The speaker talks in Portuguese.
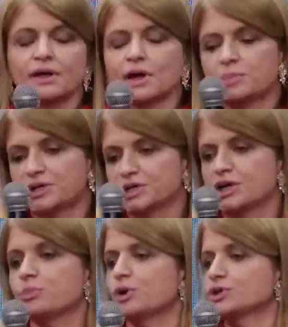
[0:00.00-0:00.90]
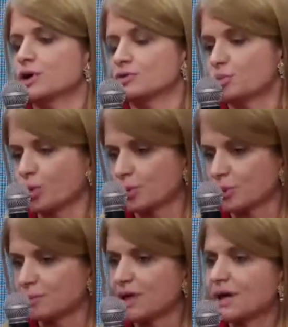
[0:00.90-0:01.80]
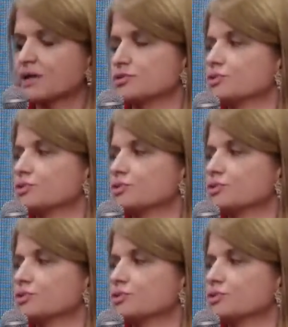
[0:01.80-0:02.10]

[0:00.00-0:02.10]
A hepatite A pode causar um problema bem grave no